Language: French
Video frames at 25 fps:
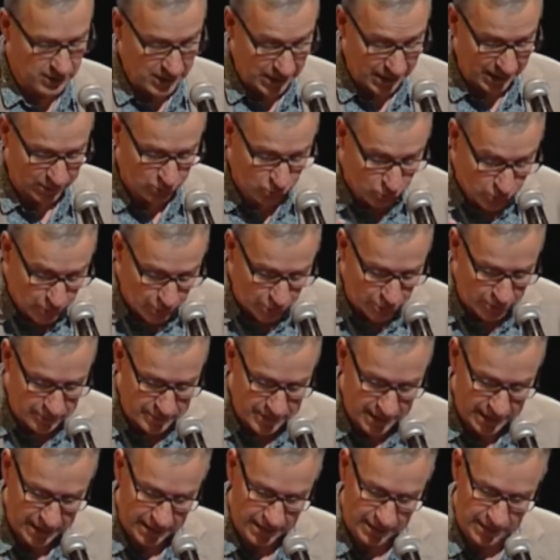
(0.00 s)
La toute
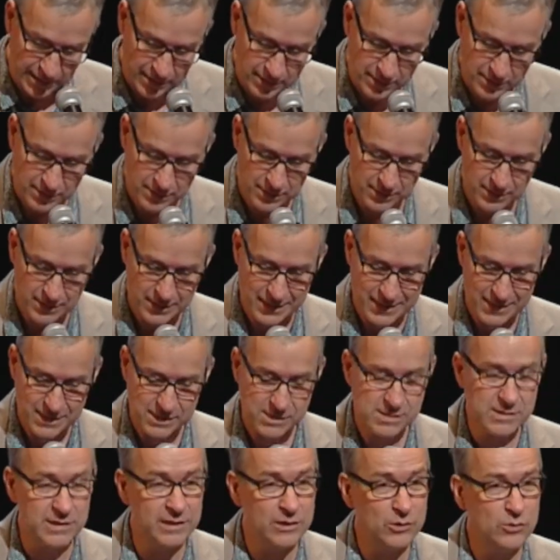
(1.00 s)
première,
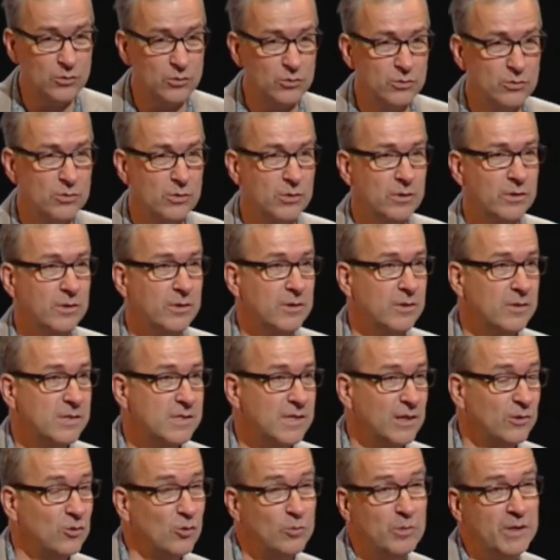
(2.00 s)
c'est que euh,
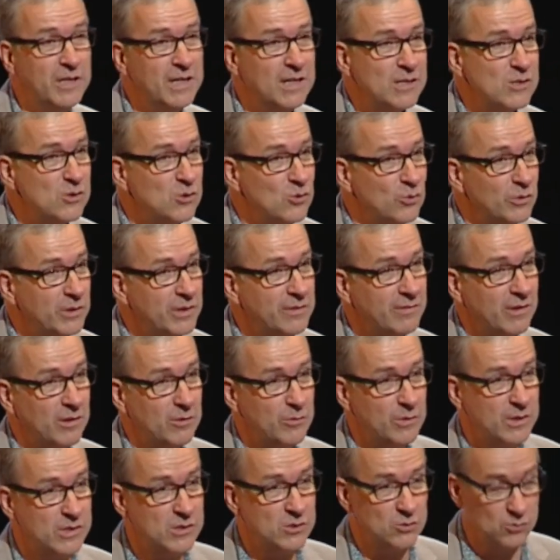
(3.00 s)
cette obligation
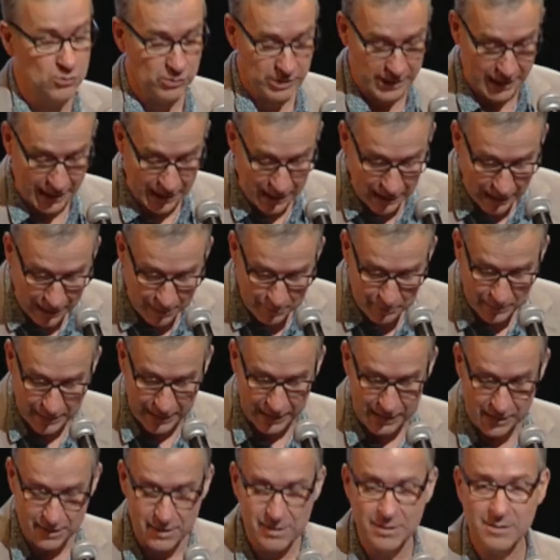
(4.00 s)
d'évaluation, elle
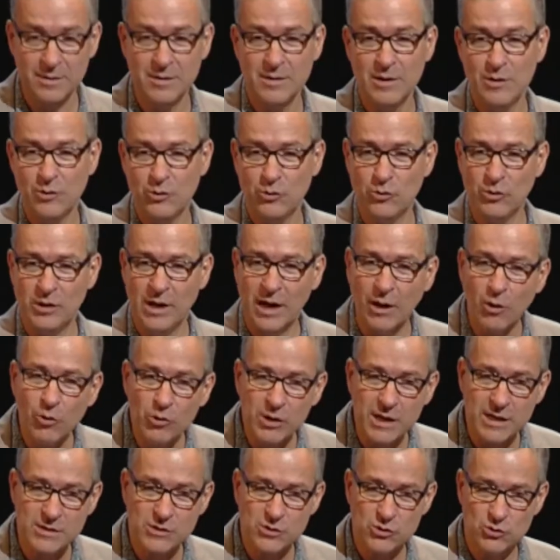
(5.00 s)
rappelle que la
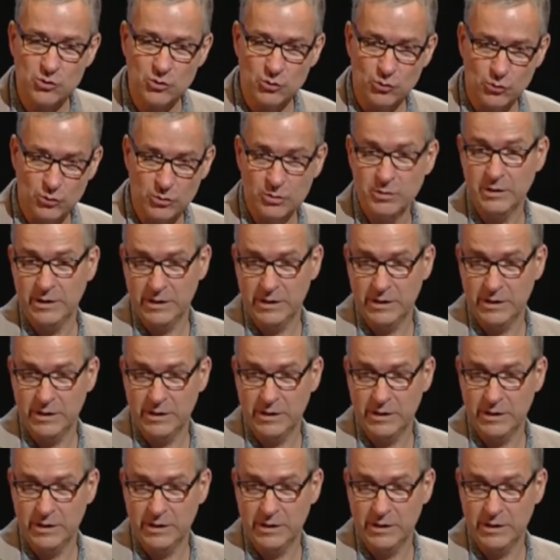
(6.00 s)
relation,